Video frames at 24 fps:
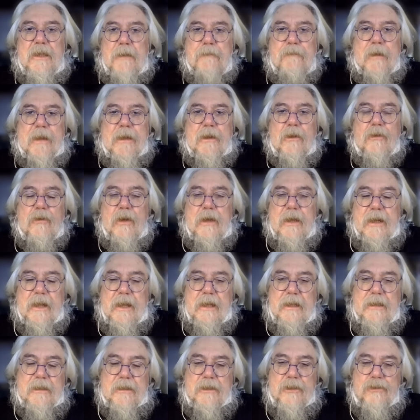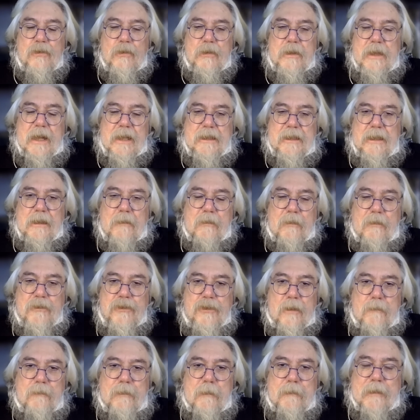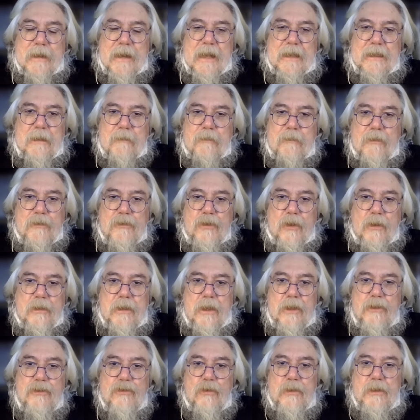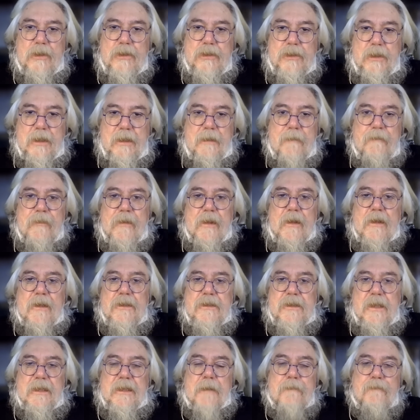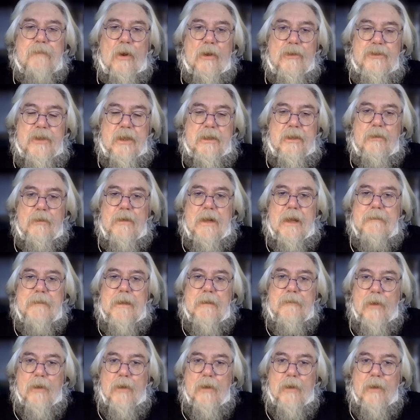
ipercoerenti studiati dal professor Preparato e dal professor Del Giudice, si deposita una